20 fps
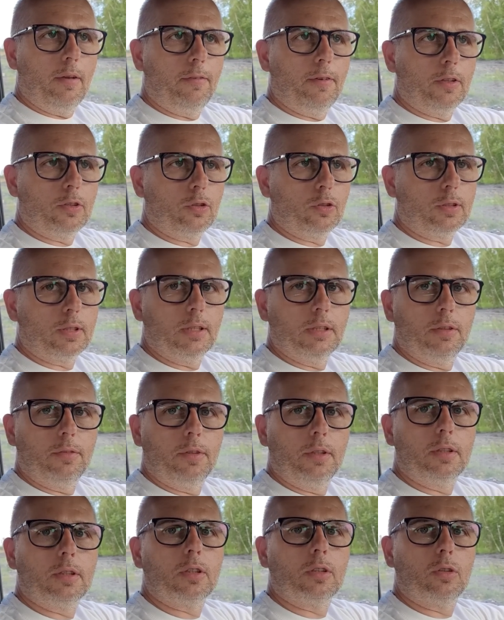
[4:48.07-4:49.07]
FSO
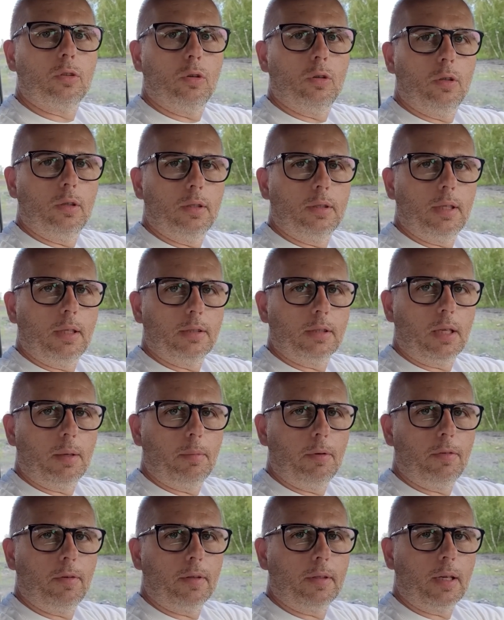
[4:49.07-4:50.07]
Service z
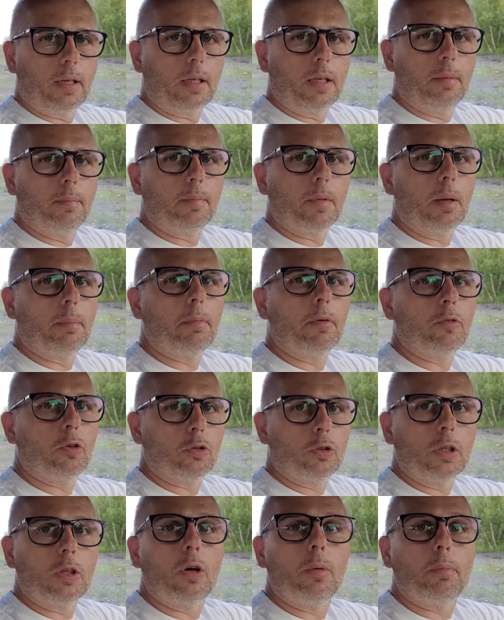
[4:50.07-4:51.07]
Jarkiem Iwaniakiem, na pewno
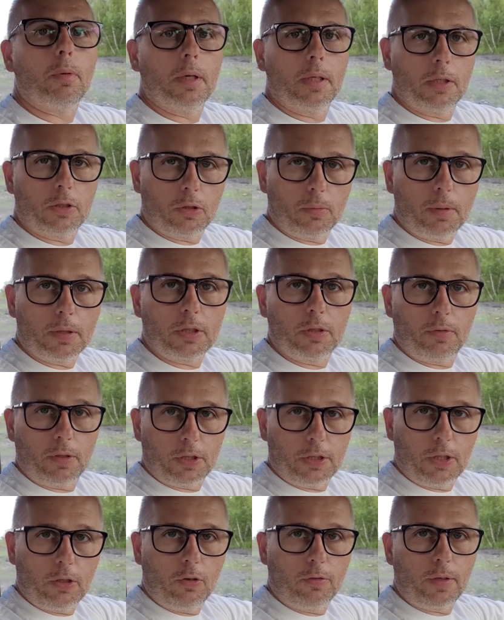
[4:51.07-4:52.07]
do niego pojedzie, zobaczy
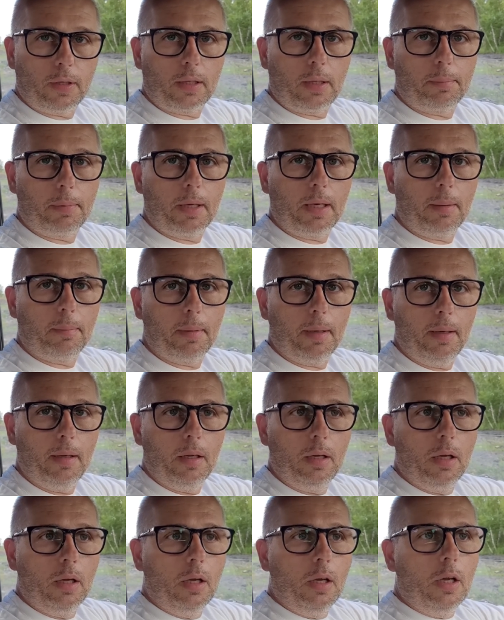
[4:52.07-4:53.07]
właśnie jego Fiata Pickupa.
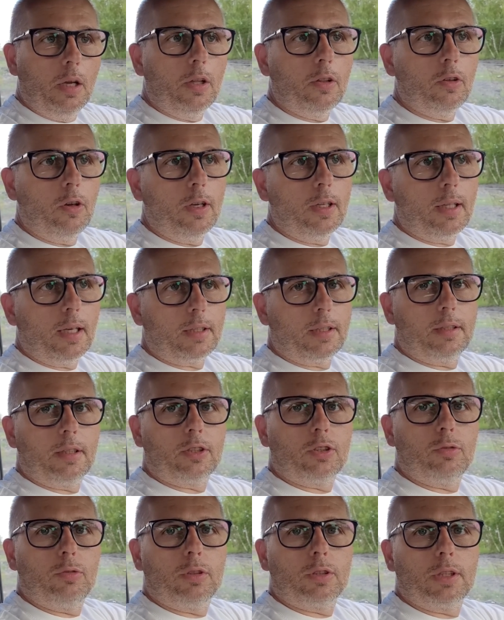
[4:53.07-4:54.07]
No i tak się
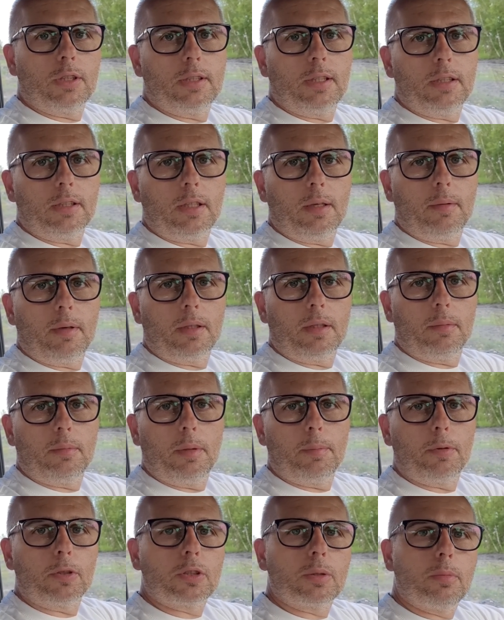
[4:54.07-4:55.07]
zaczęło, że z Jarkiem
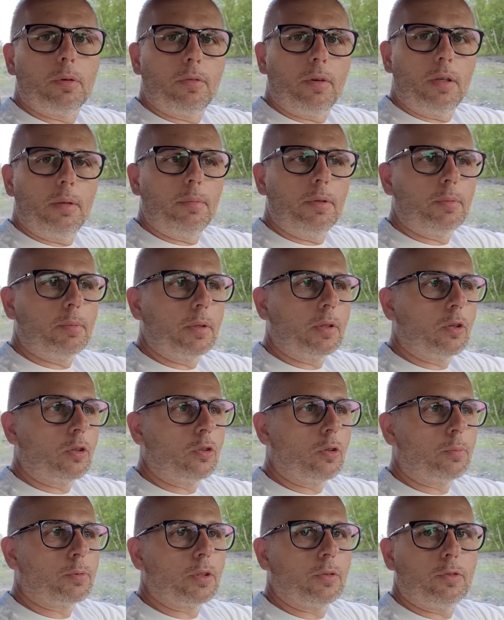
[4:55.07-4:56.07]
Adamy potrzebowalibyśmy coś
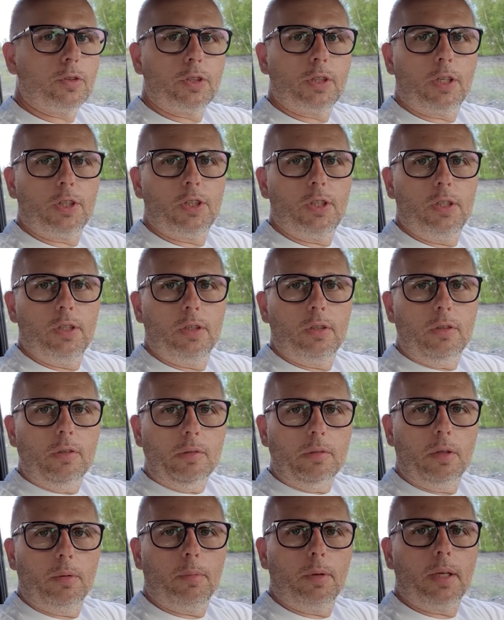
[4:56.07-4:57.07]
do przewożenia silniku,
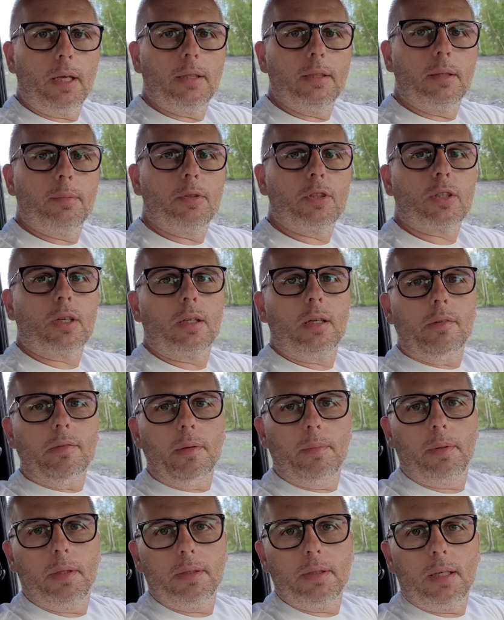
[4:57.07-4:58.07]
no bo Jarek mieszka na
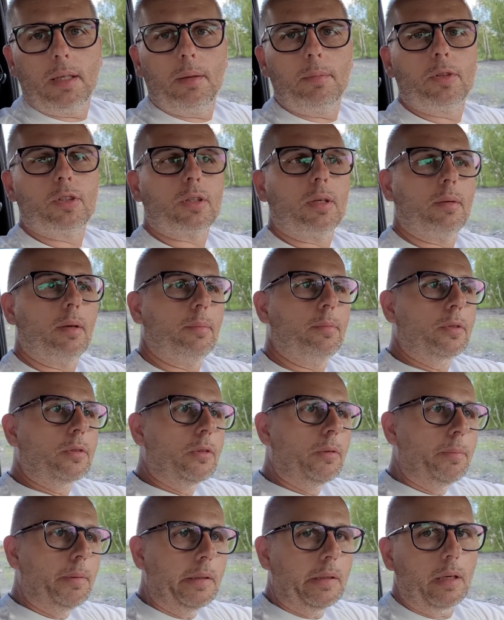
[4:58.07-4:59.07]
Webera, ja mieszkam na
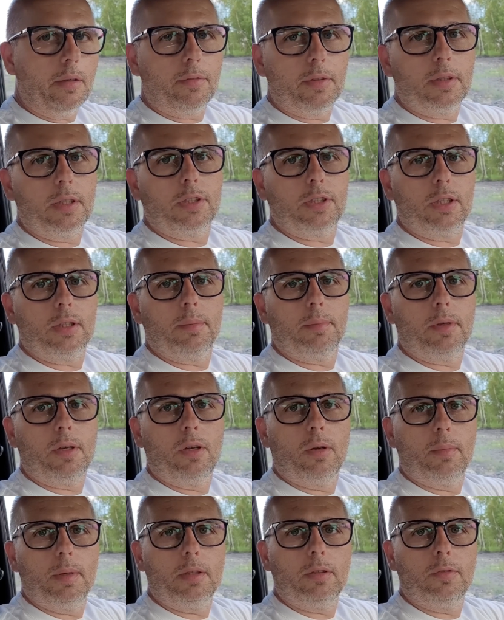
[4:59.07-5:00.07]
Biskupicach, więc ze 7
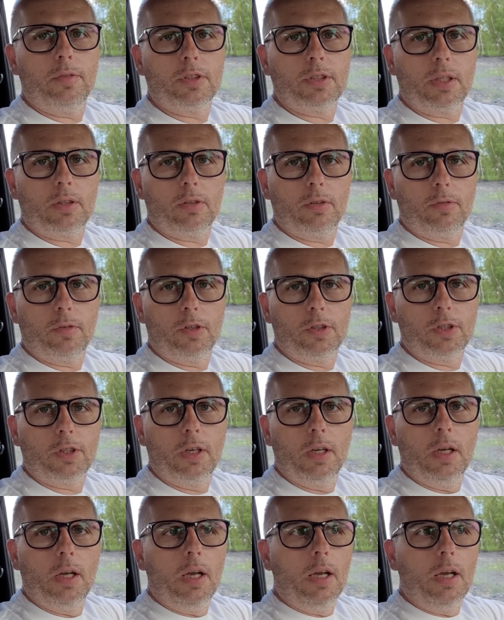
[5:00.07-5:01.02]
km i trzeba to wozić.